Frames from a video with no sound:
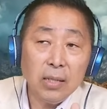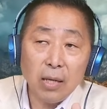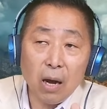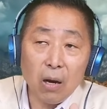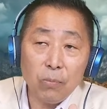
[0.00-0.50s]

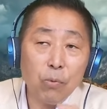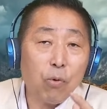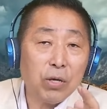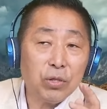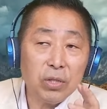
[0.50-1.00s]
硬到不
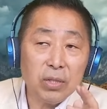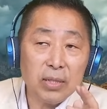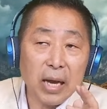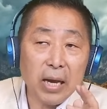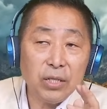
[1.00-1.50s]
管
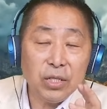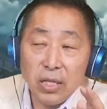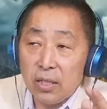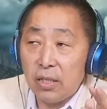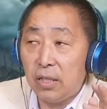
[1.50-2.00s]
是在
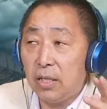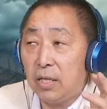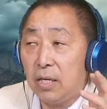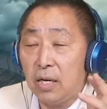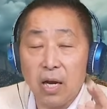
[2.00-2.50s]
经
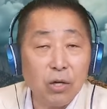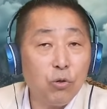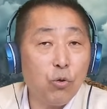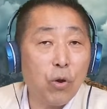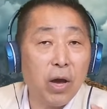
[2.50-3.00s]
济、
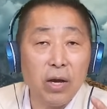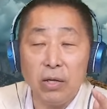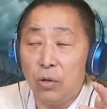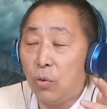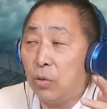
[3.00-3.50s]
能
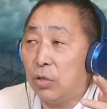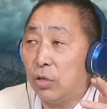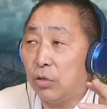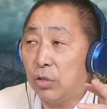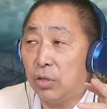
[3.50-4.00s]
源，或
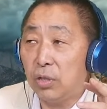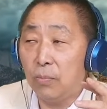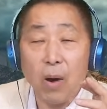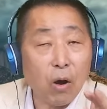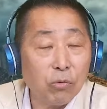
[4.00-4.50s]
者
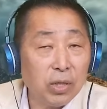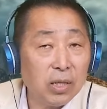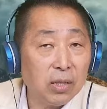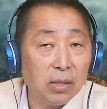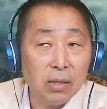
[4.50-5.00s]
是贸
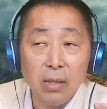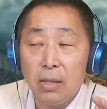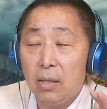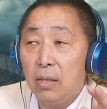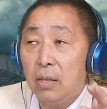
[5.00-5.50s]
易，
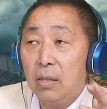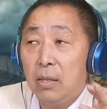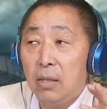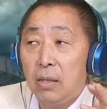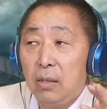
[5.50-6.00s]

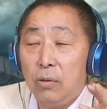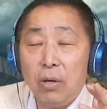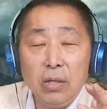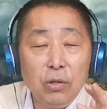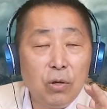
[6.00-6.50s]
你
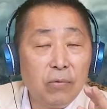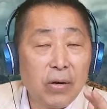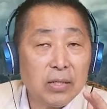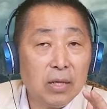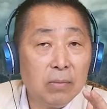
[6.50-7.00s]
会你会
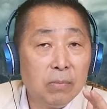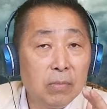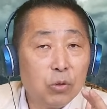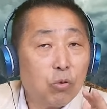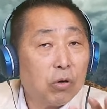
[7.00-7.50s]
发
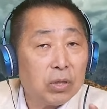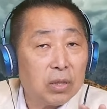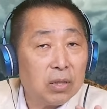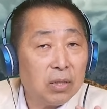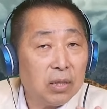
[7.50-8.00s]
现，索尔
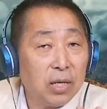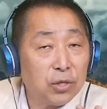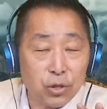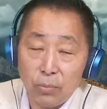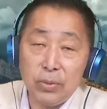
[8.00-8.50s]
茨
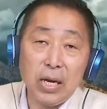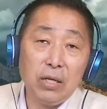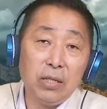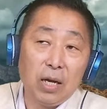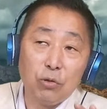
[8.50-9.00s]
也使不
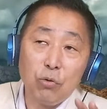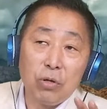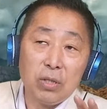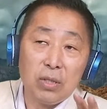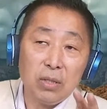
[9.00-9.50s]
上力啊。
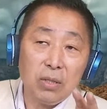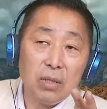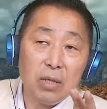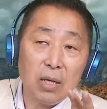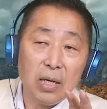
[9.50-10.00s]
索尔
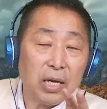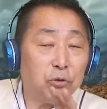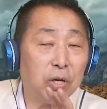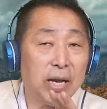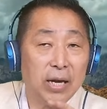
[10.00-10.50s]
茨
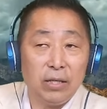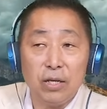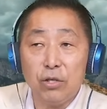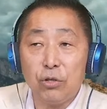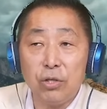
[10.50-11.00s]
连续两
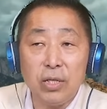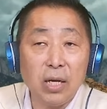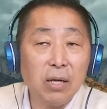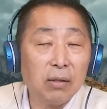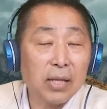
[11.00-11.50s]
年的时
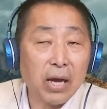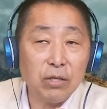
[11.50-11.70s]
间啊，